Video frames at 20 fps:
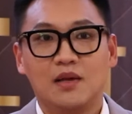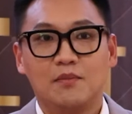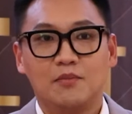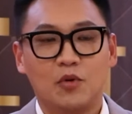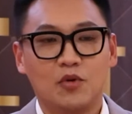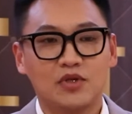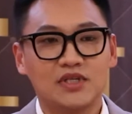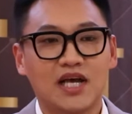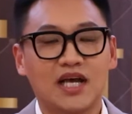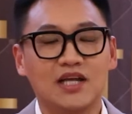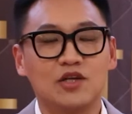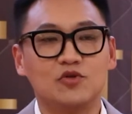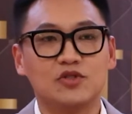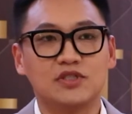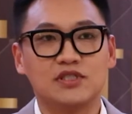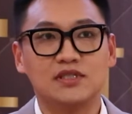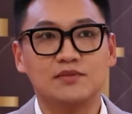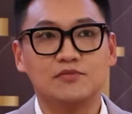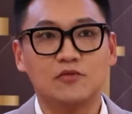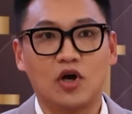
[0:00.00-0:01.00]
ไม่ว่าจะการดูด
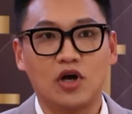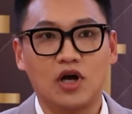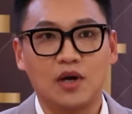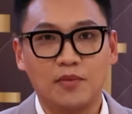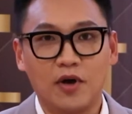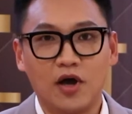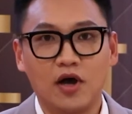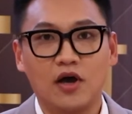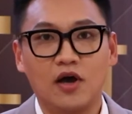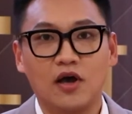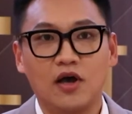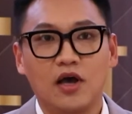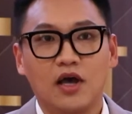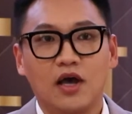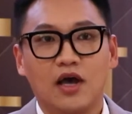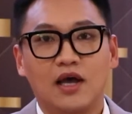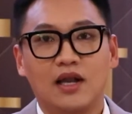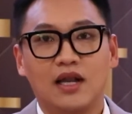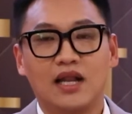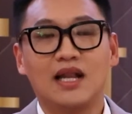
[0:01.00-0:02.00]
ซึมของกระเพาะ
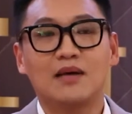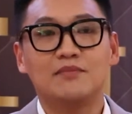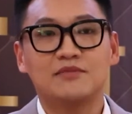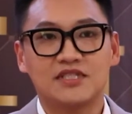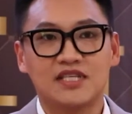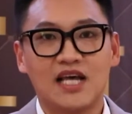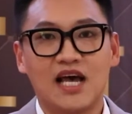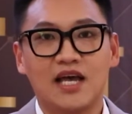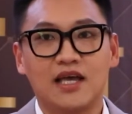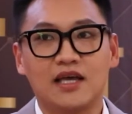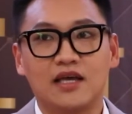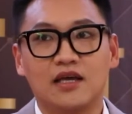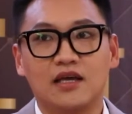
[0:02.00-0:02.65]
และลำไส้